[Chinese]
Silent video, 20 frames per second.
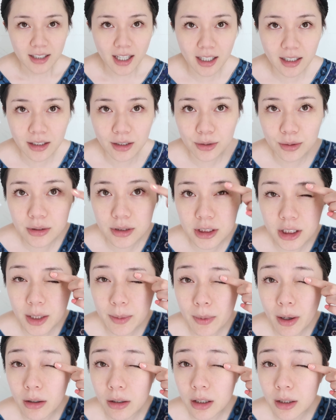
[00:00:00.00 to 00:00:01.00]
它那种
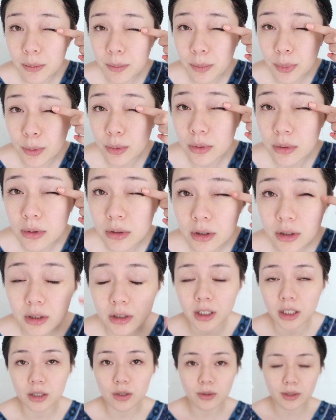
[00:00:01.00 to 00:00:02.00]
睫毛根部
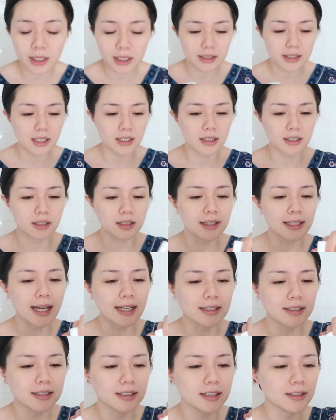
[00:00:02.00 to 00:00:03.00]
也都可以卸得
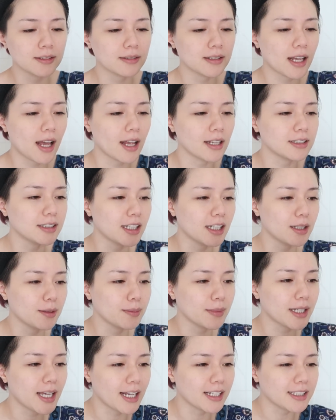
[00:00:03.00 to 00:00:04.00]
干净，还是给你
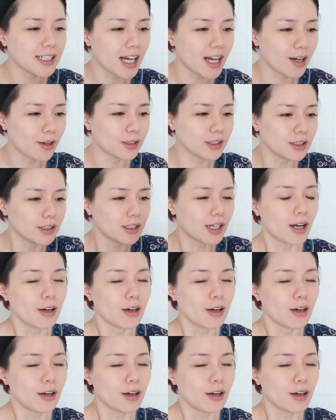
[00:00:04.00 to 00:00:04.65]
们看一下好了。